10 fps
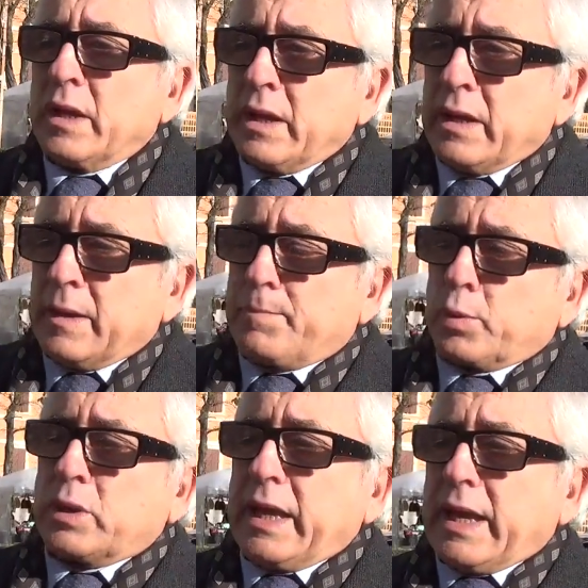eh,
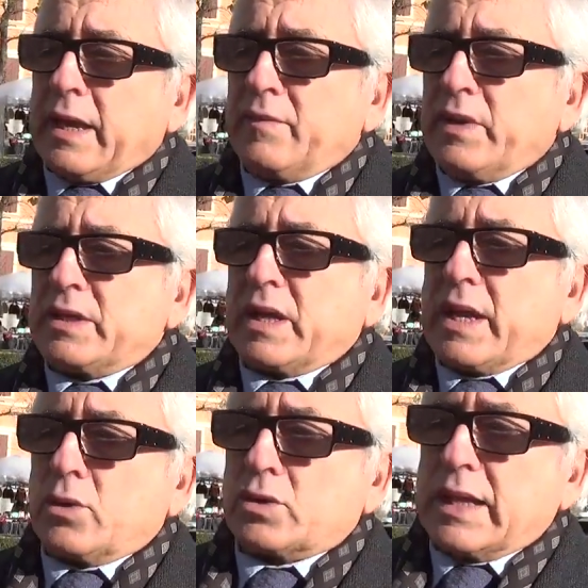potere invece
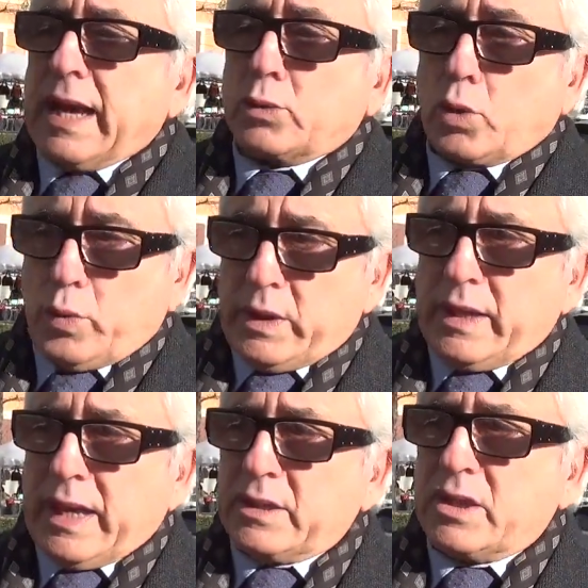che allo Stato e
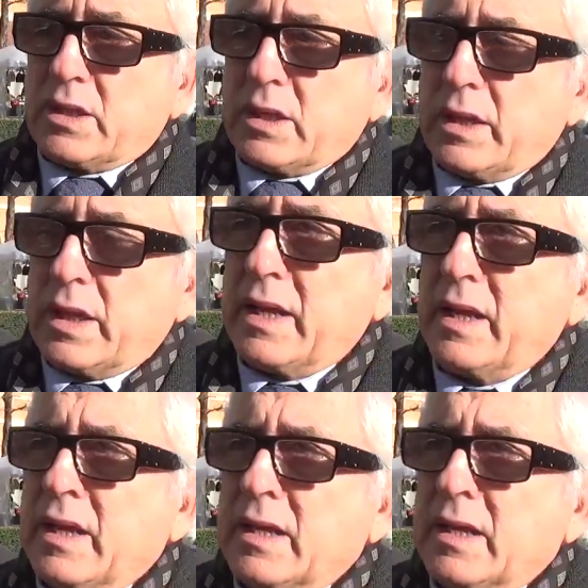quindi ai cittadini,